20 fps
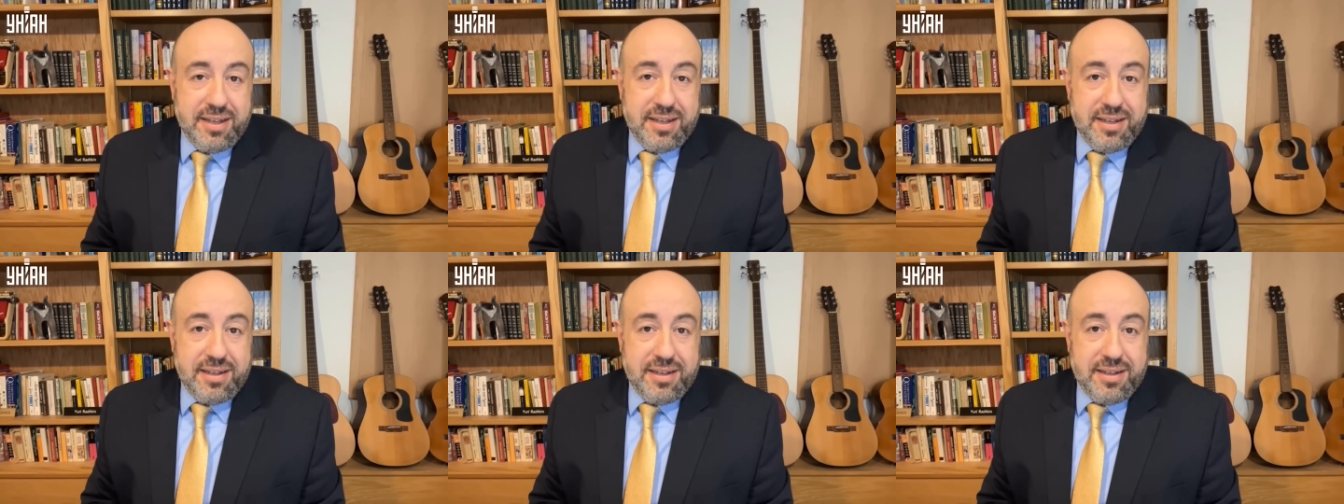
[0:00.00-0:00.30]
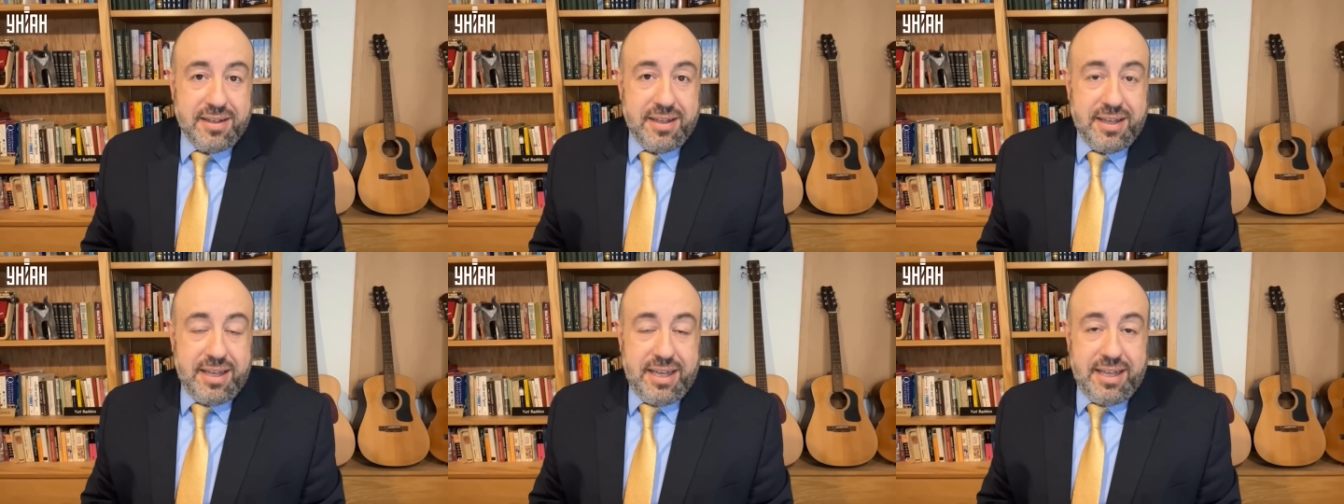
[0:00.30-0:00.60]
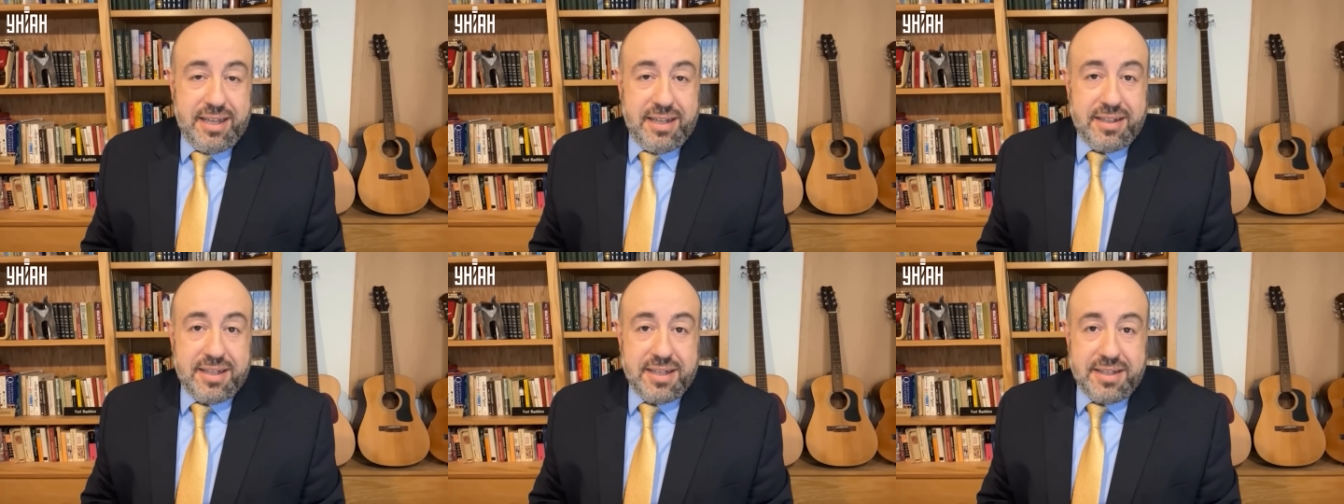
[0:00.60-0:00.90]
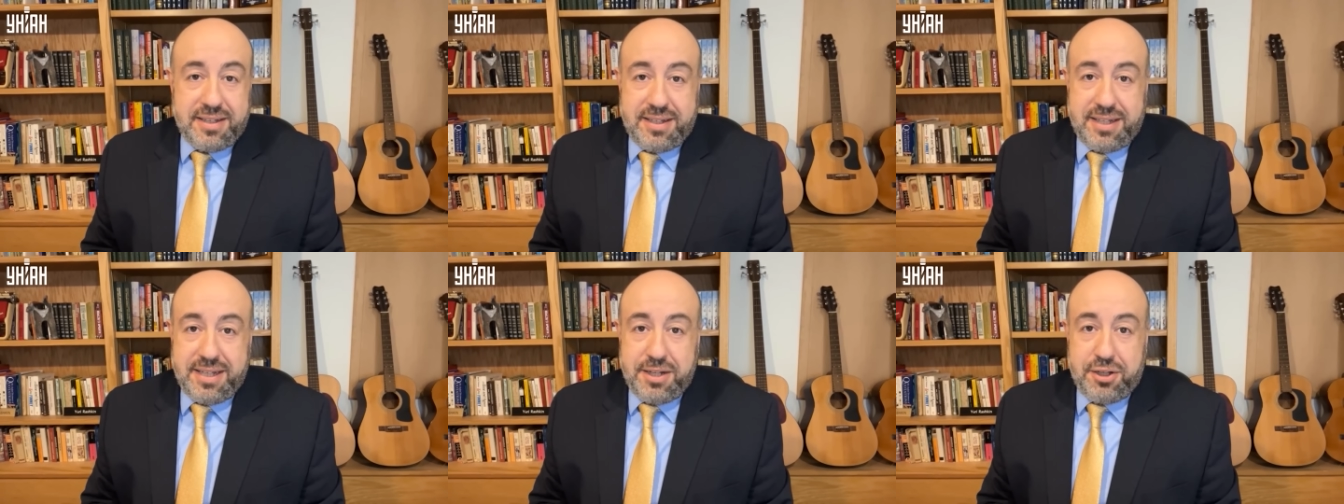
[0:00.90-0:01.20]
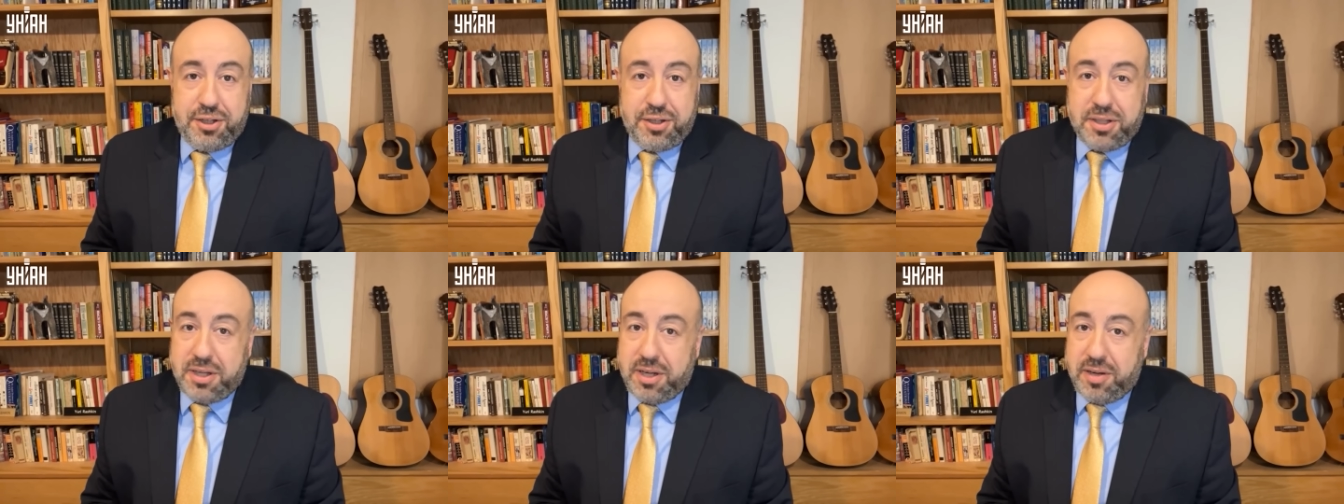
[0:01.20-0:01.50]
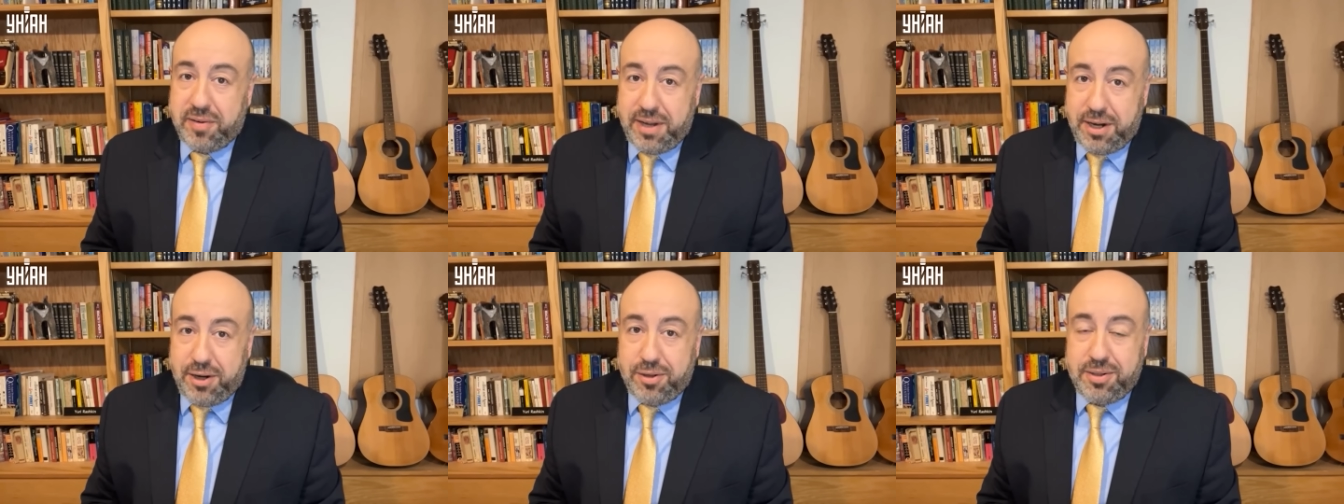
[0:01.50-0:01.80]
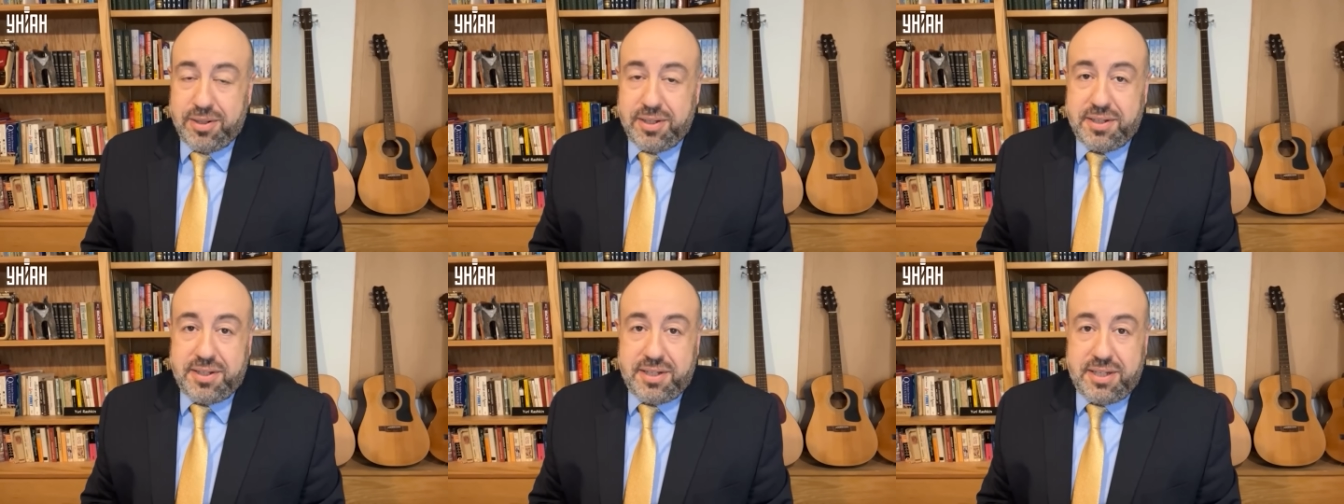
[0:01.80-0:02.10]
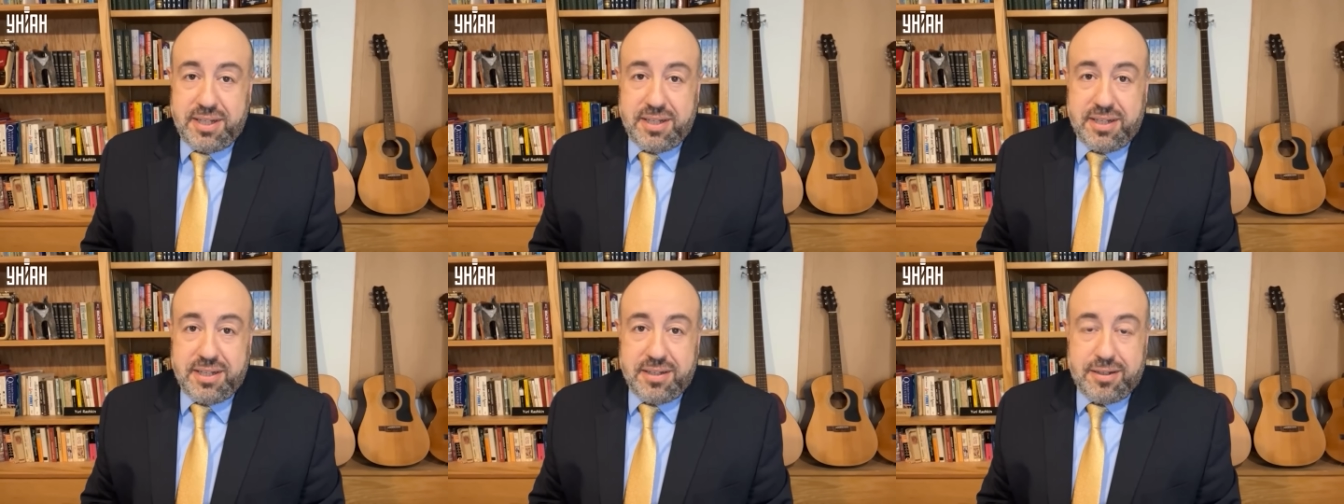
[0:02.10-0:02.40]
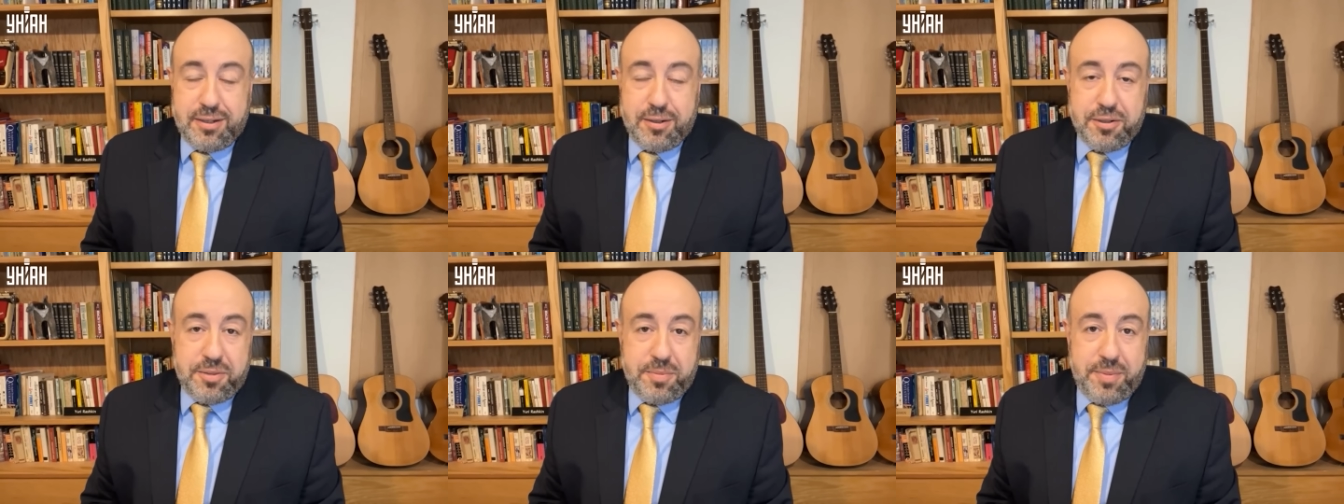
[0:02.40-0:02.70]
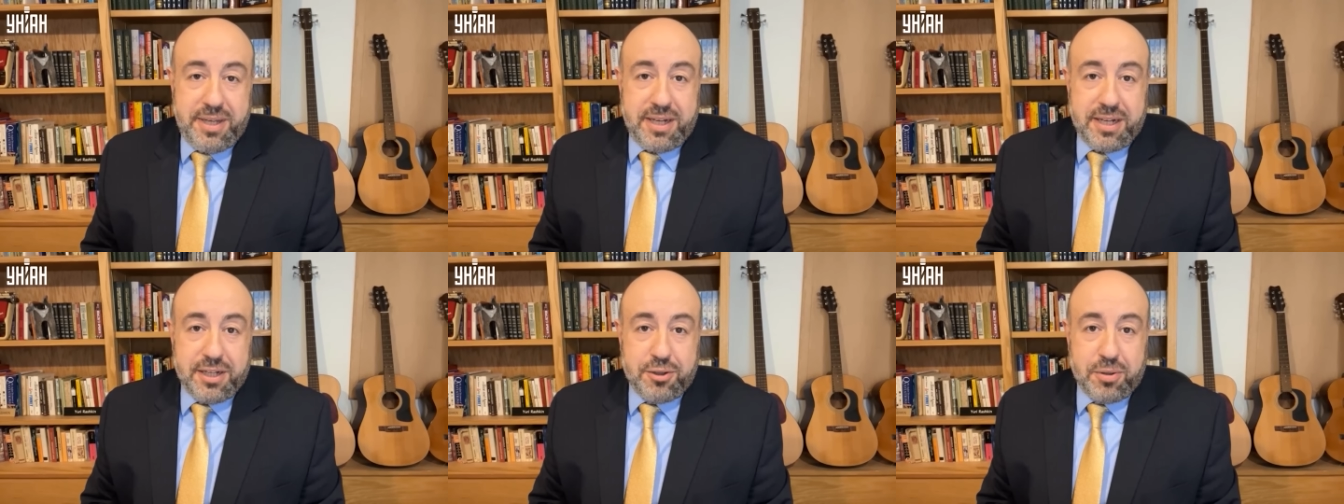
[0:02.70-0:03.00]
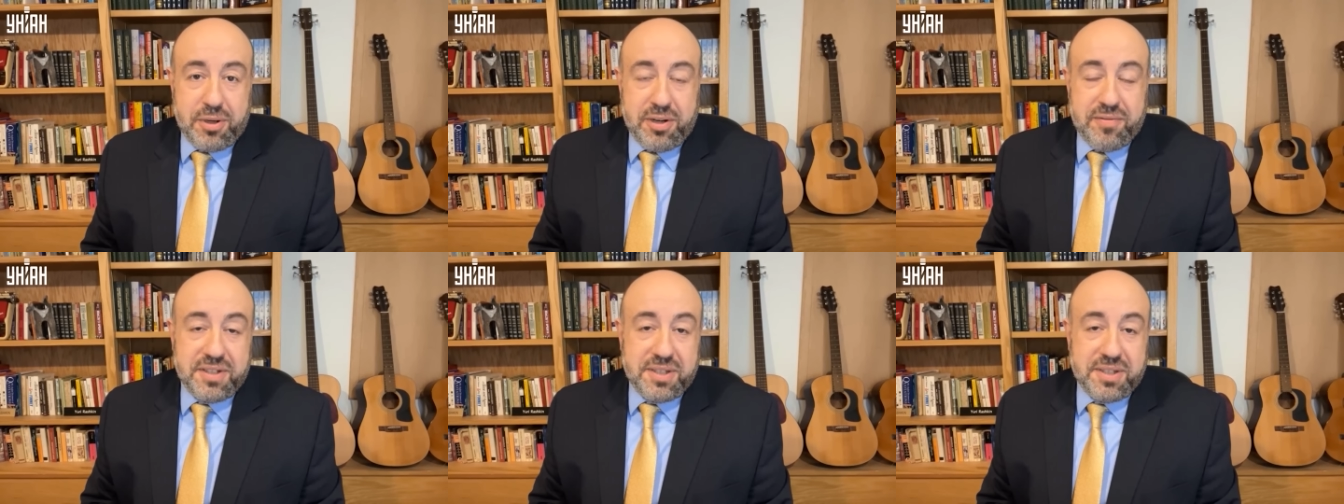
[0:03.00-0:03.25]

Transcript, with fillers: Э, и достичь договоренности с людьми, которые,